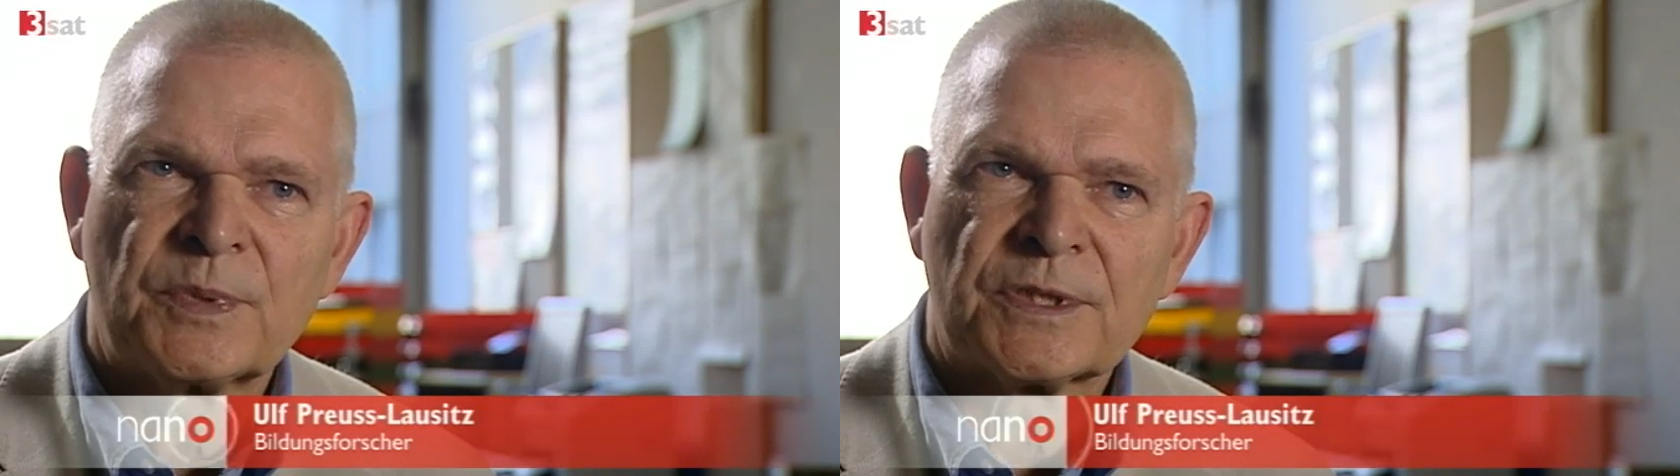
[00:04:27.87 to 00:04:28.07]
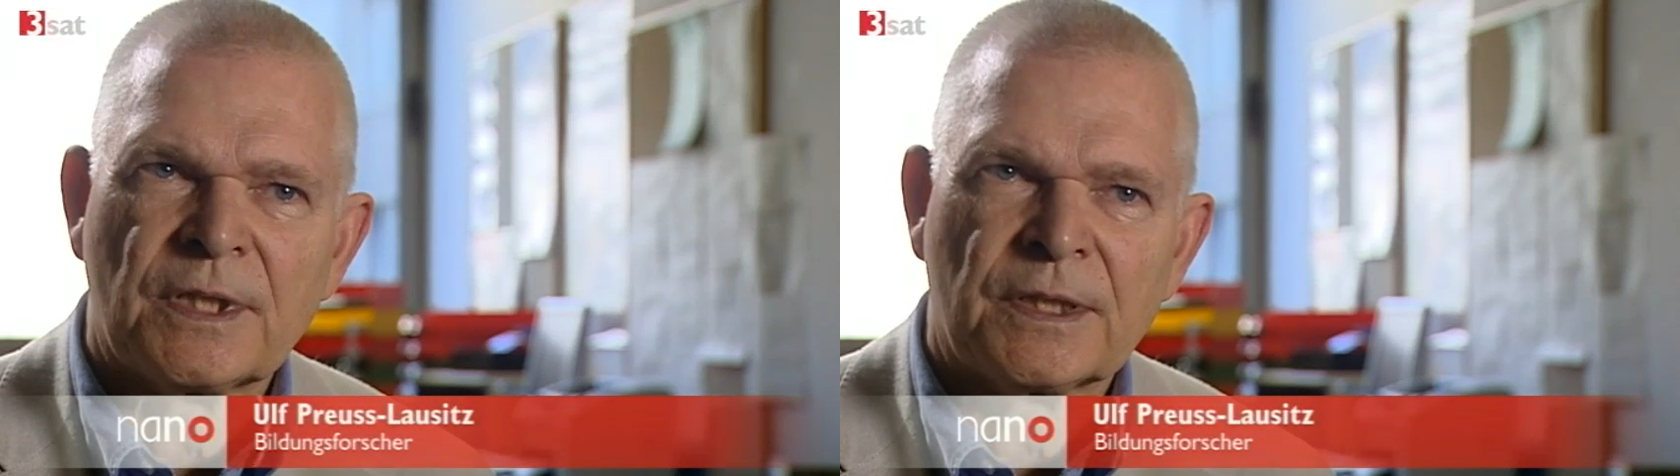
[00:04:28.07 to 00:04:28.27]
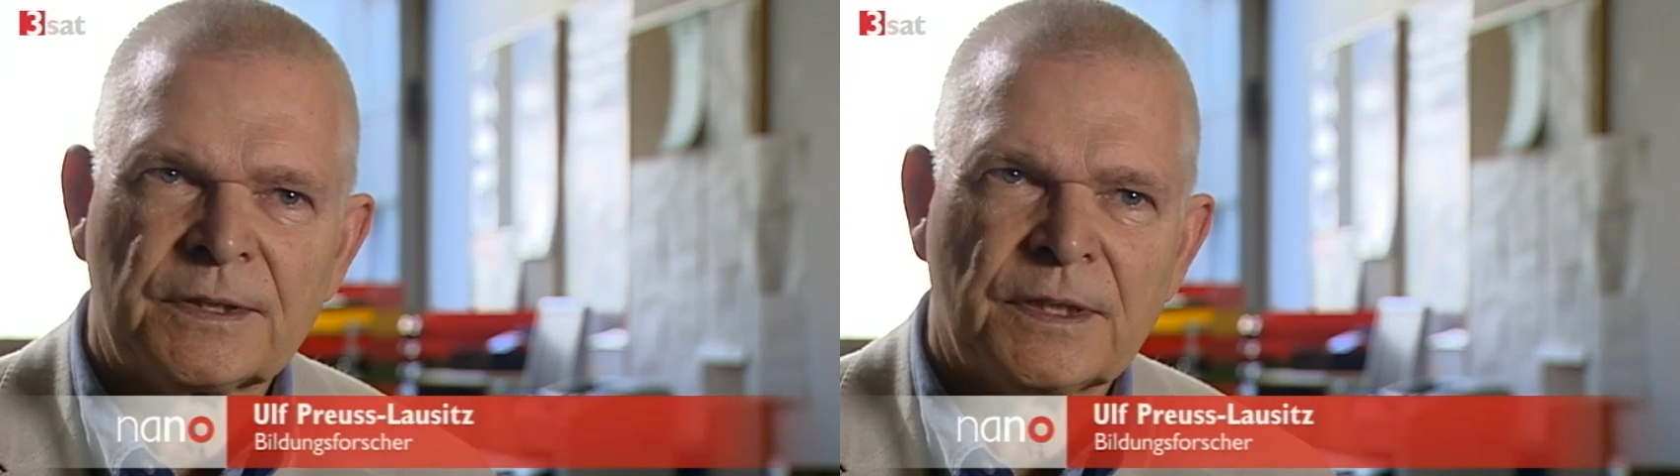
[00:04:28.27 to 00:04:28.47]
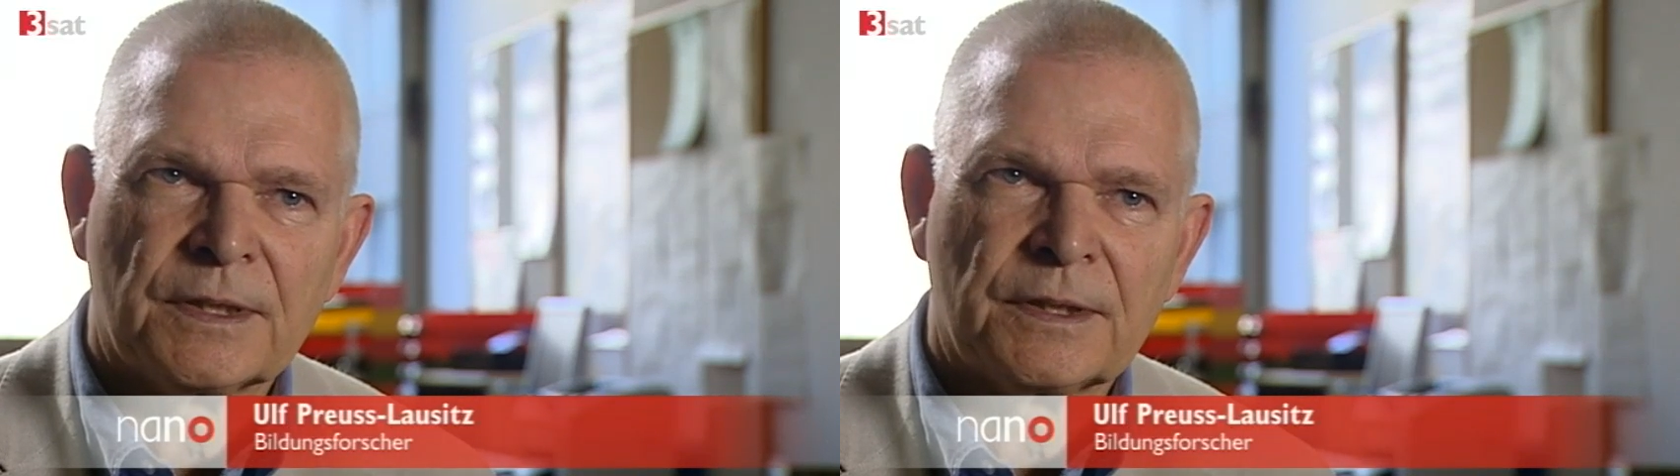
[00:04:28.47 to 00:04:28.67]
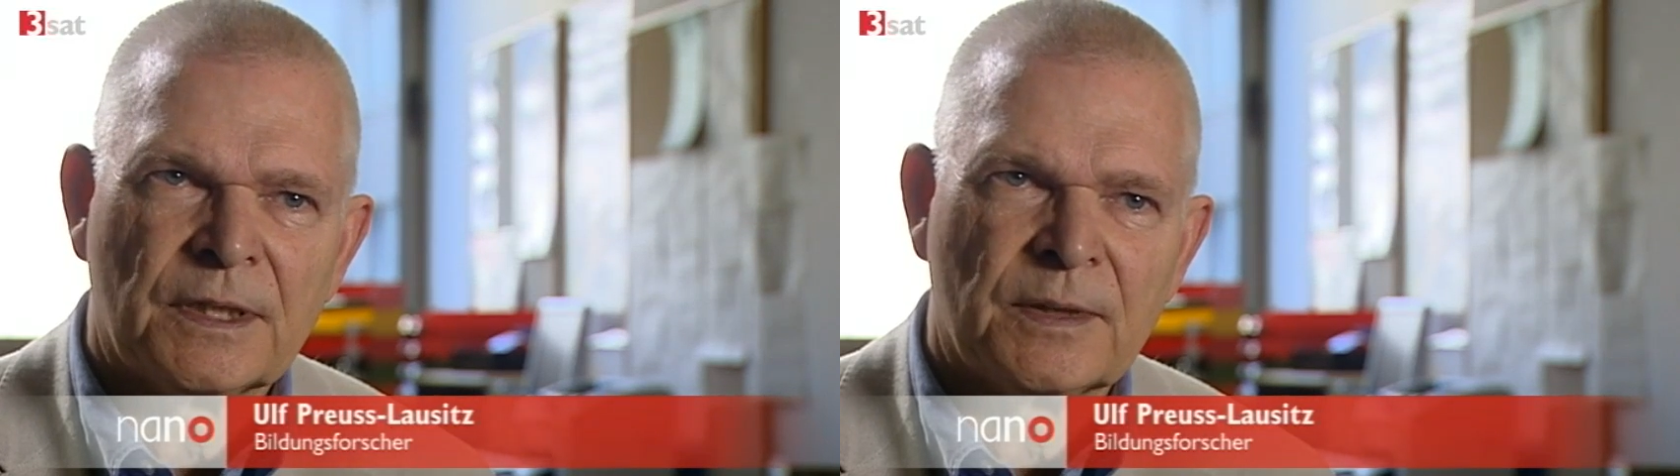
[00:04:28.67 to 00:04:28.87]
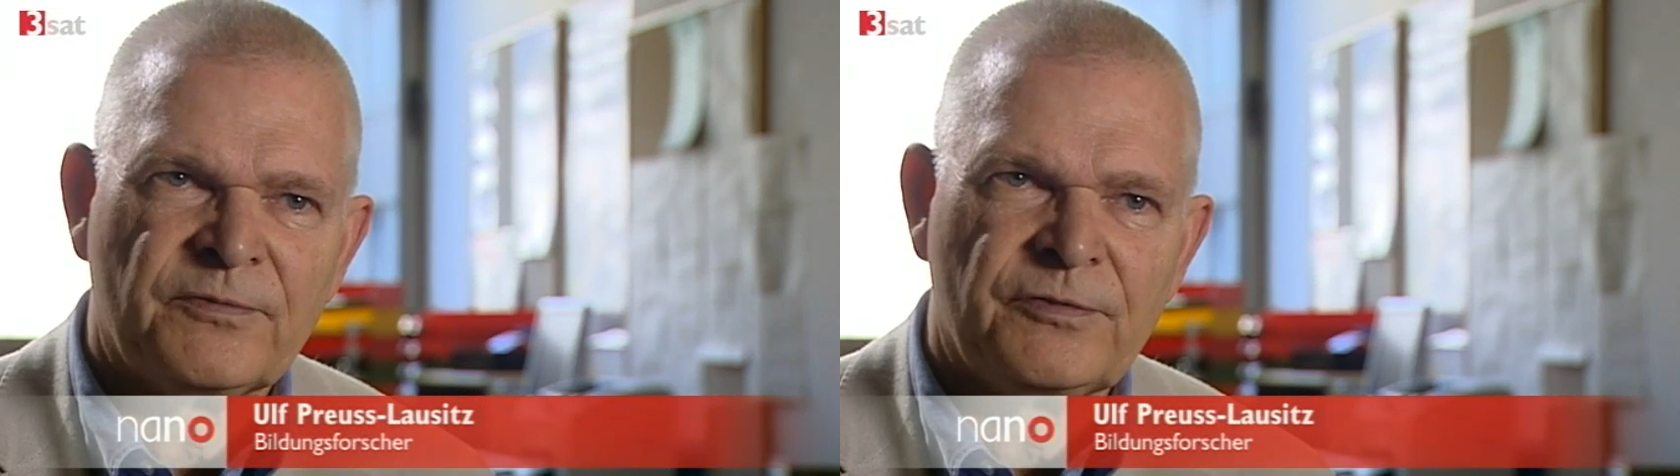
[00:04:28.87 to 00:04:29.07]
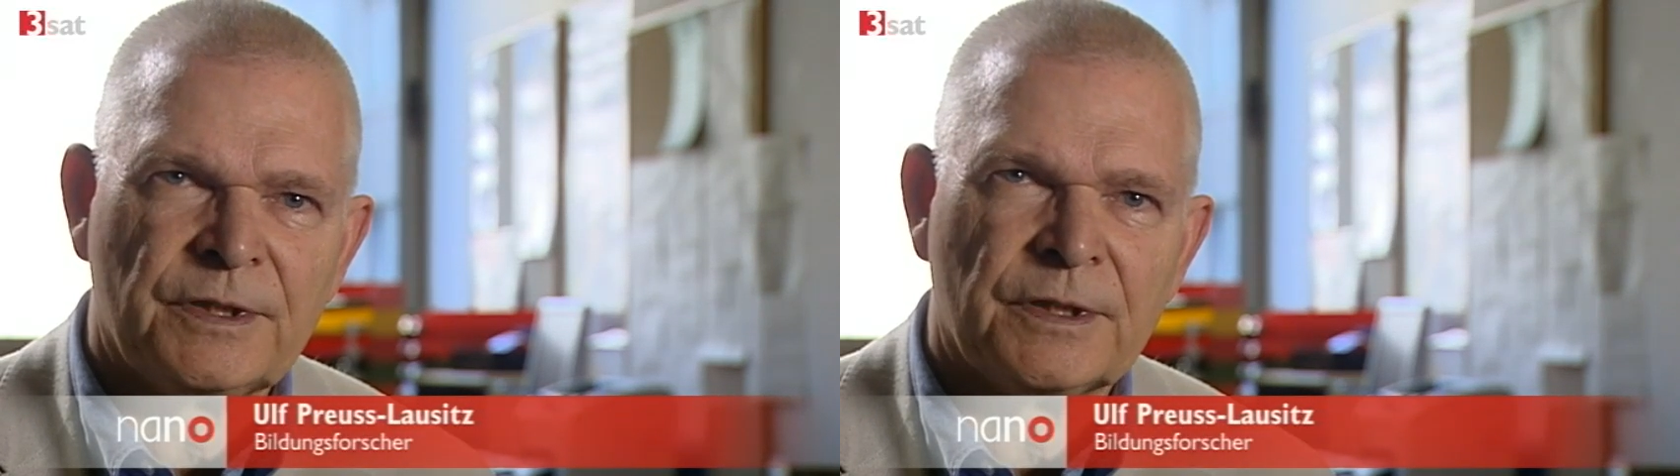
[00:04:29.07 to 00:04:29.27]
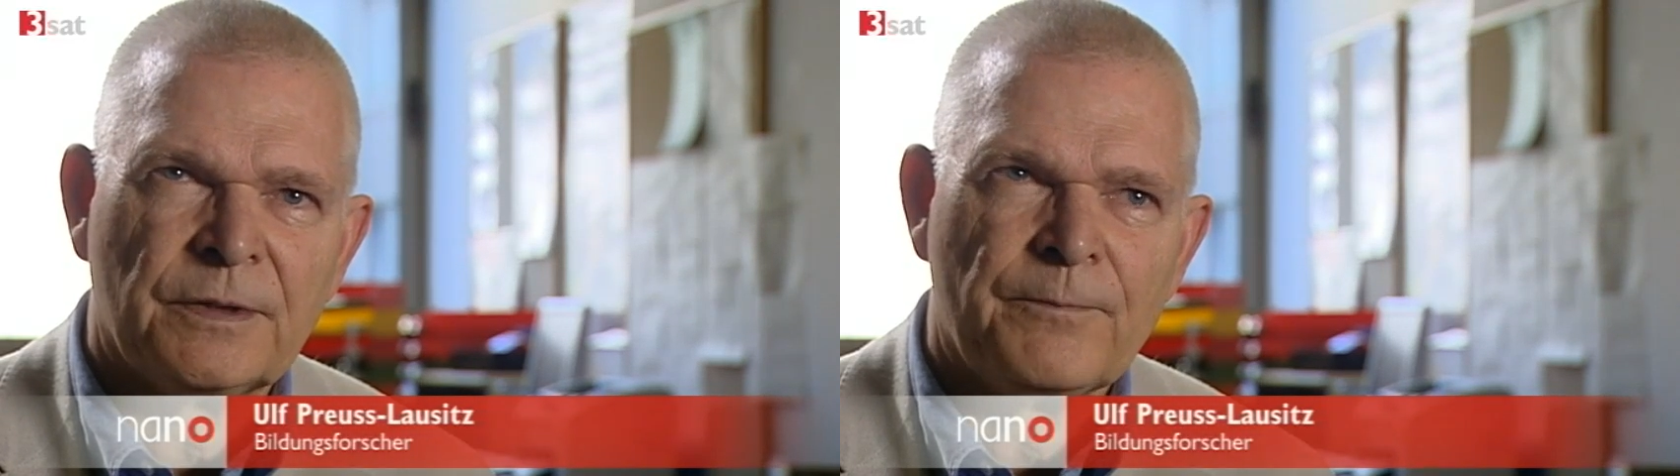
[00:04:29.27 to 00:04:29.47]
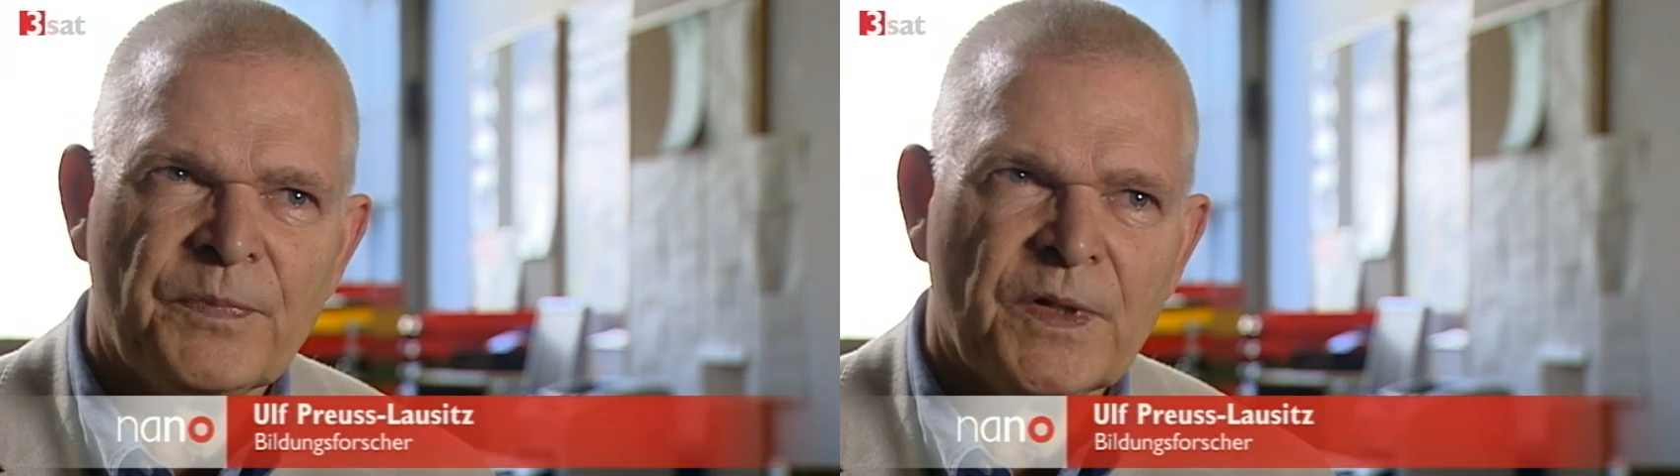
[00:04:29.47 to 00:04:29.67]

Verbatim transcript: bis acht Jahren haben wir